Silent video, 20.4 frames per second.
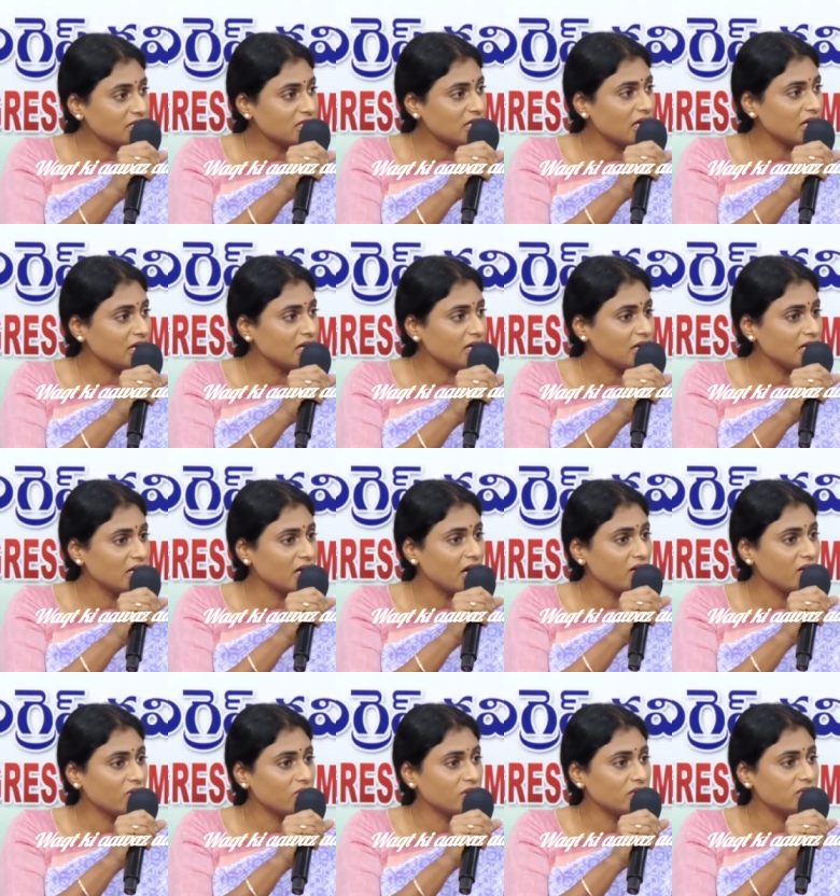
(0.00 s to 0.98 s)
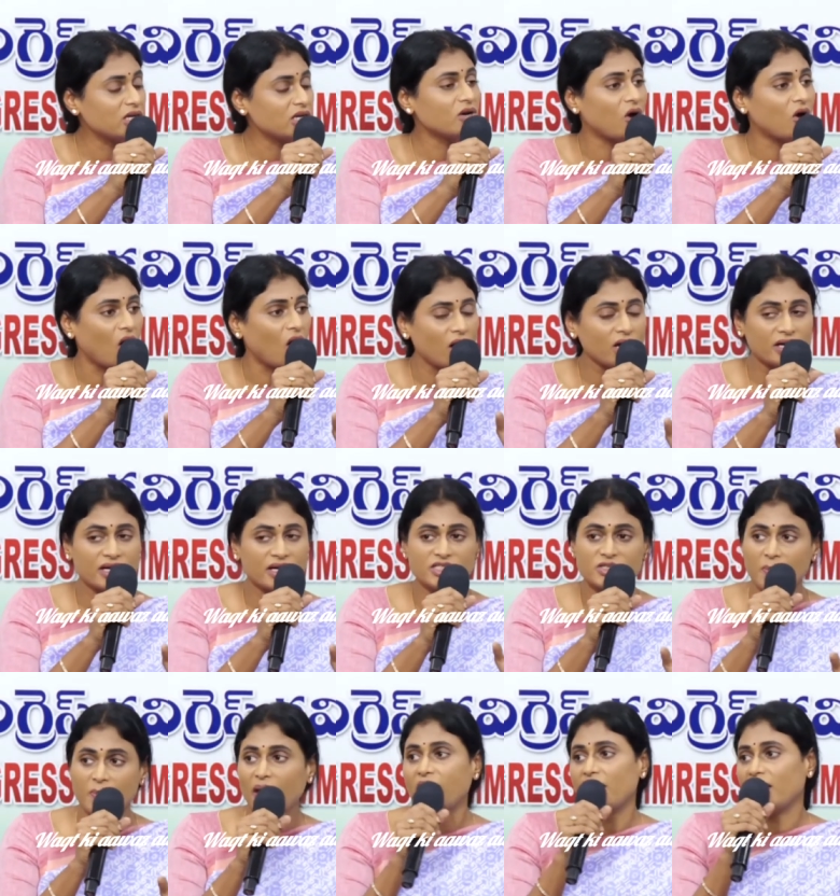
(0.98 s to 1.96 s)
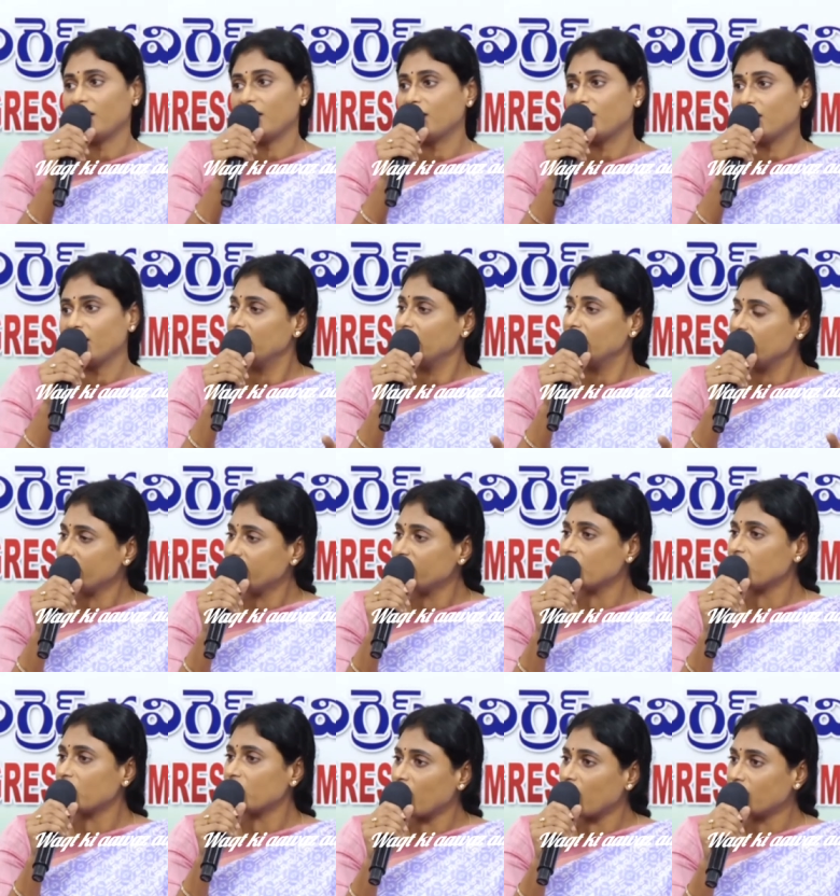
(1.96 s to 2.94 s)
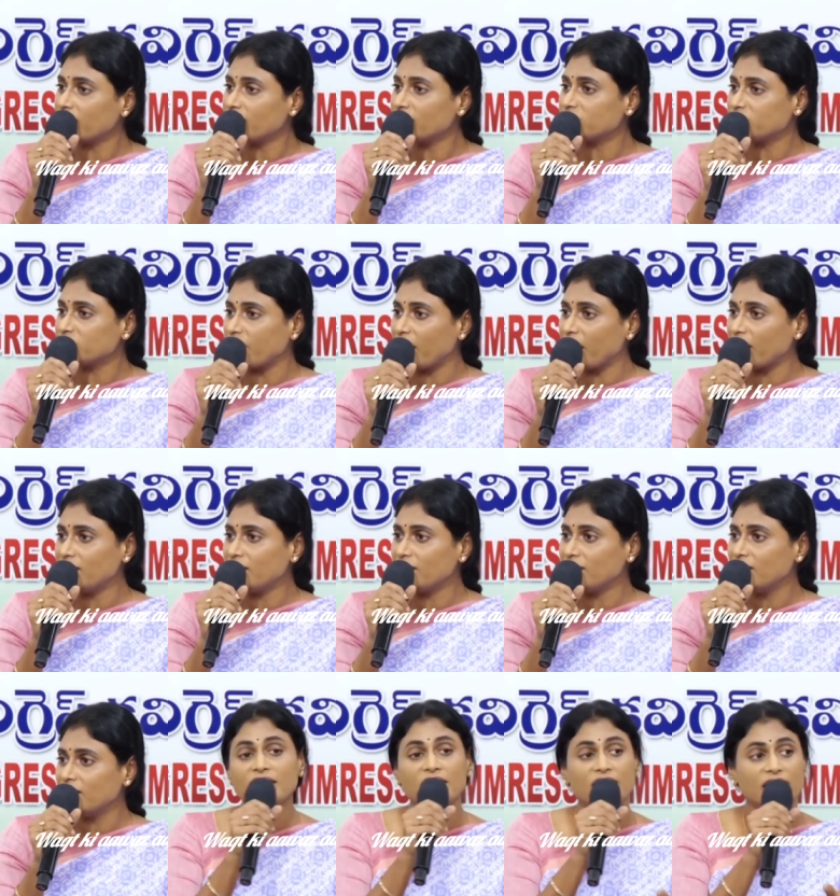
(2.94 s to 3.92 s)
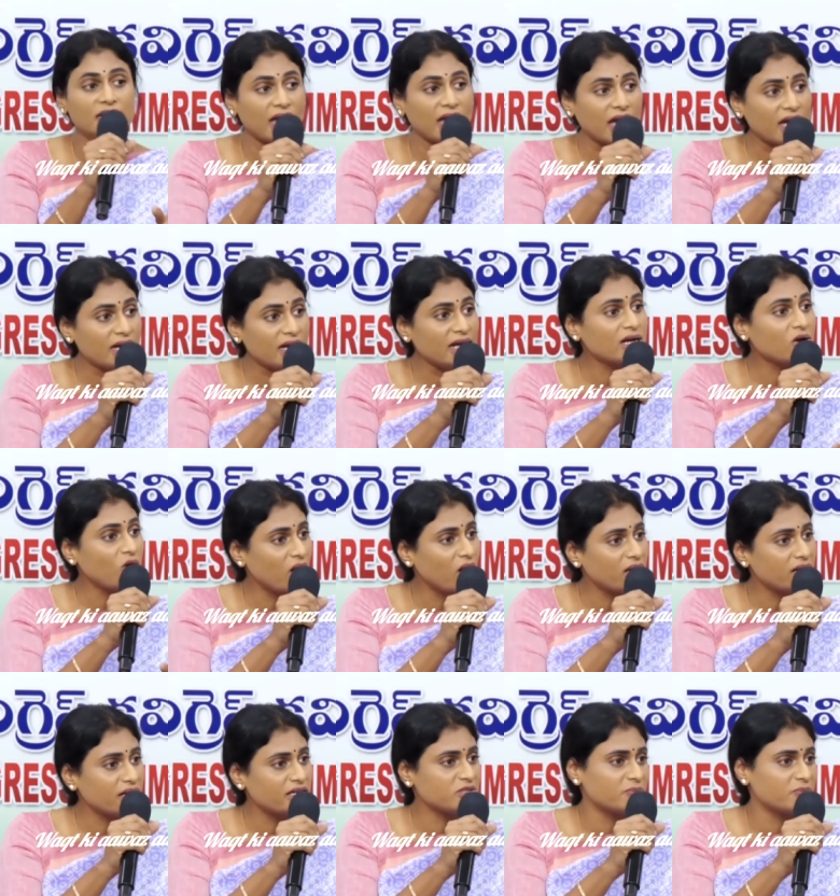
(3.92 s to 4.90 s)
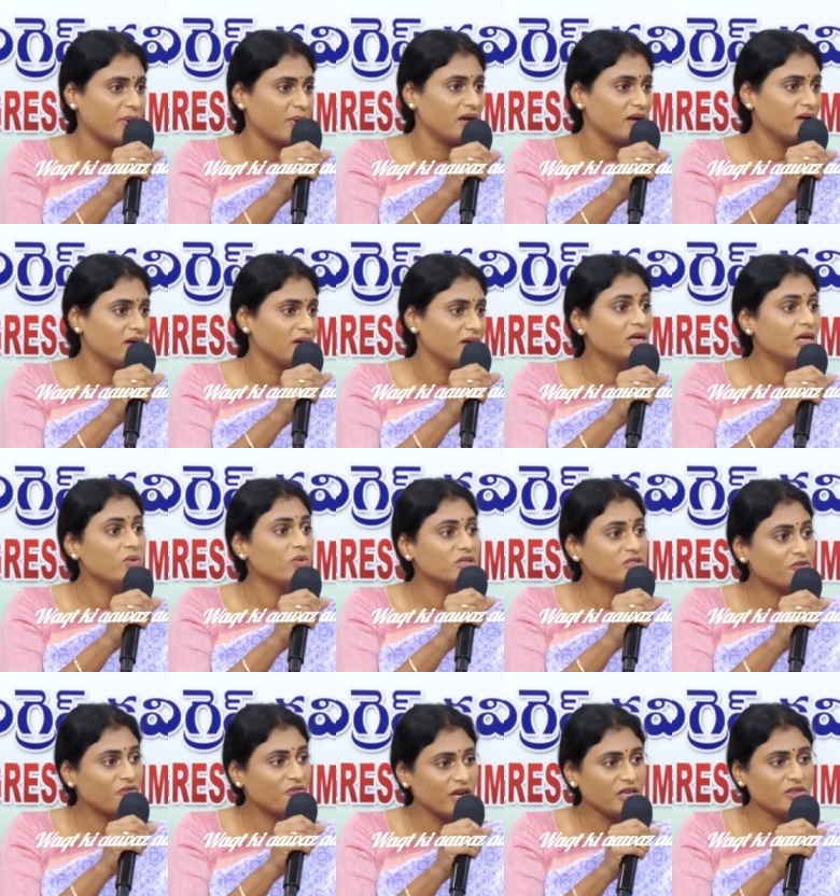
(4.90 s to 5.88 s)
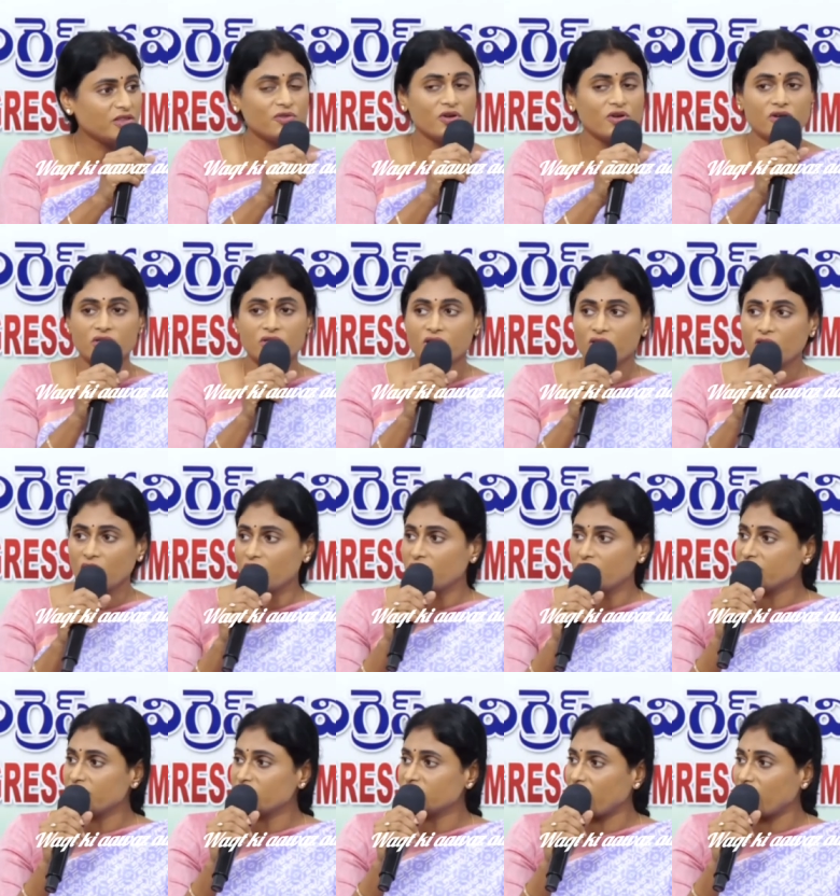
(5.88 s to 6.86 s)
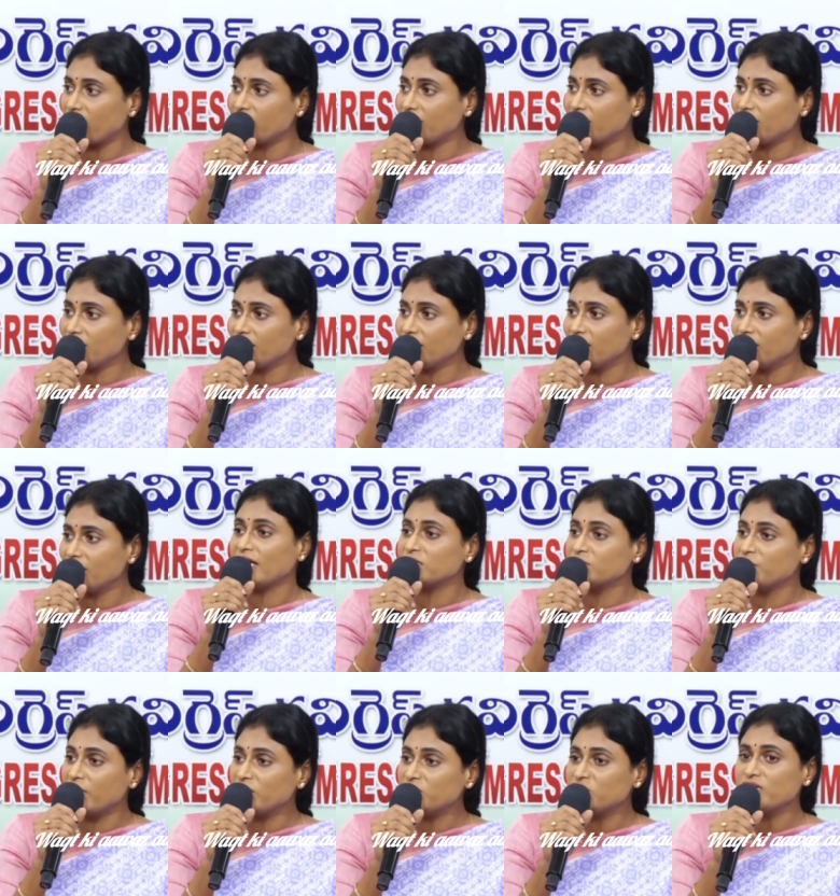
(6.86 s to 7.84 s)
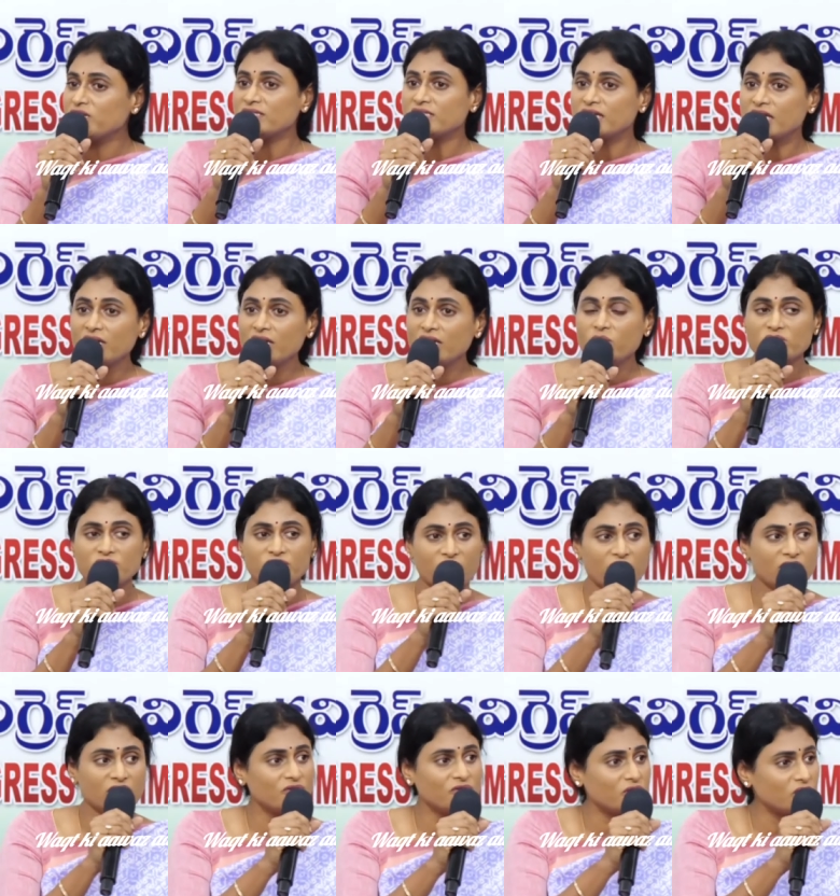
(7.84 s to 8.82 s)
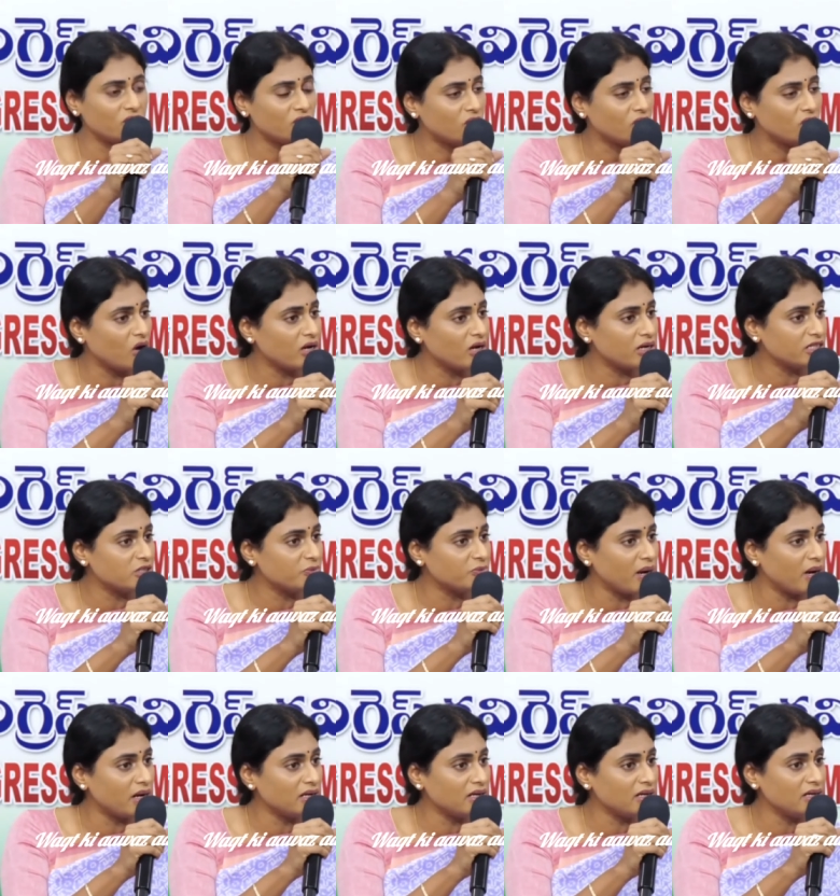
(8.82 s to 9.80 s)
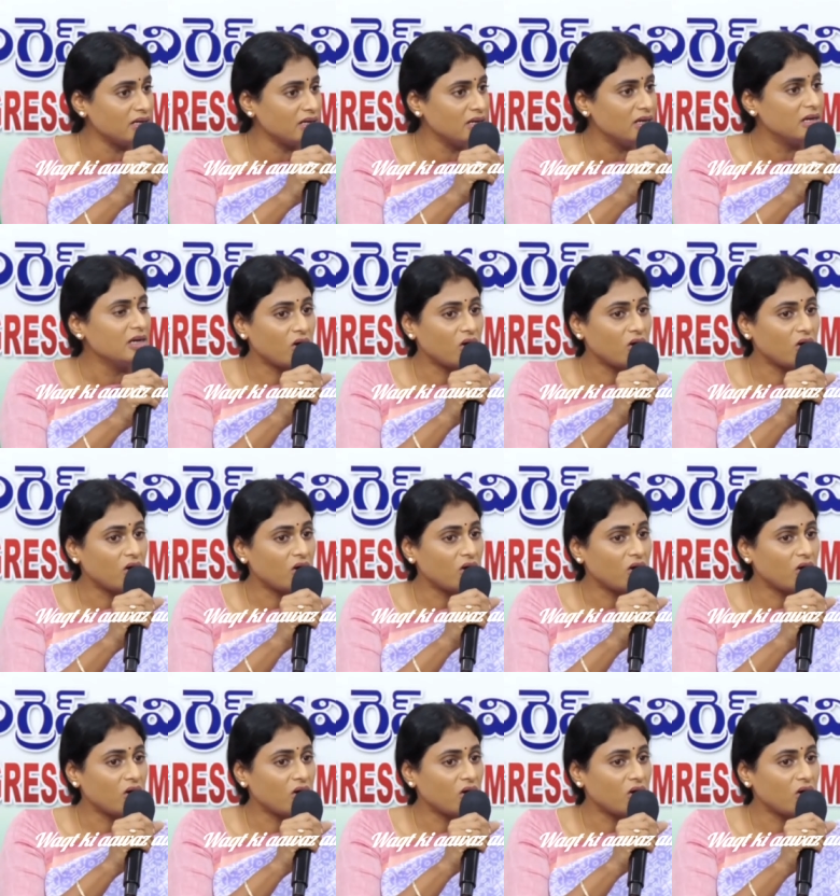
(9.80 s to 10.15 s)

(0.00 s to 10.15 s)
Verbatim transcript: రాజశేఖర్ రెడ్డి గారు ఇస్ అ కాంగ్రెస్ మ్యాన్ హీ లివ్డ్ అ కాంగ్రెస్ మ్యాన్ అండ్ హీ డైడ్ అ కాంగ్రెస్ మ్యాన్ He was faithful to the Congress party and as much as he was faithful to the Congress party,